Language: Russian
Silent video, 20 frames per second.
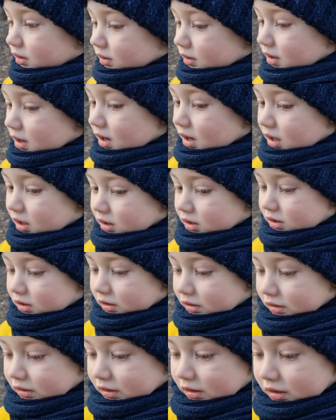я хочу...
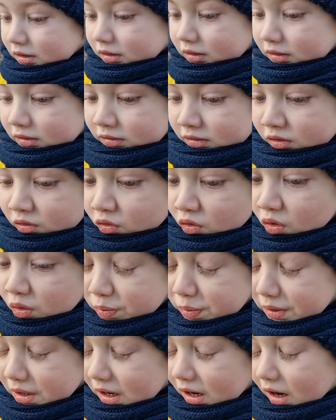Ну, ты
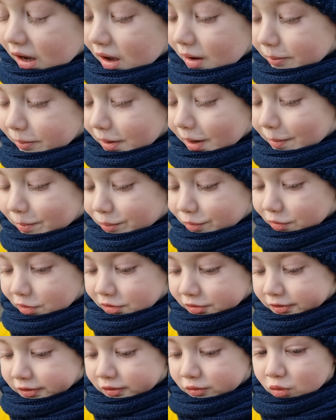купила
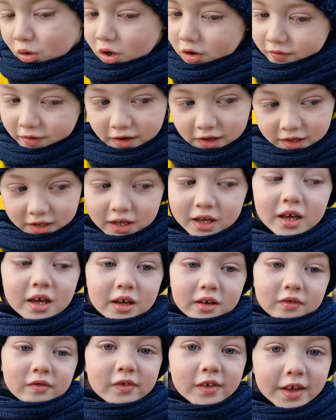бабушке новые
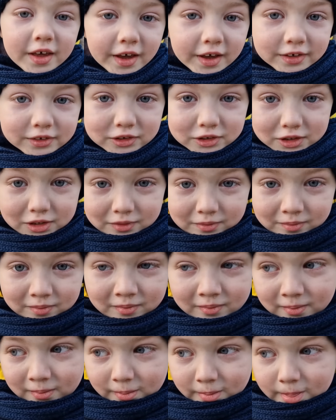вещи.
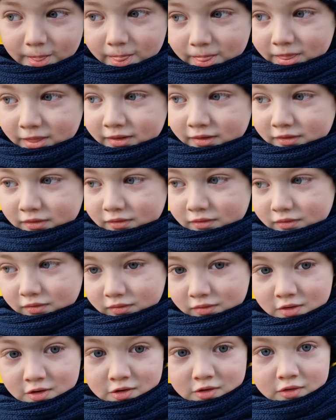Бабушке новые
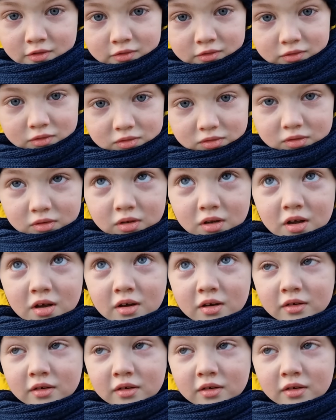вещи, а Норе?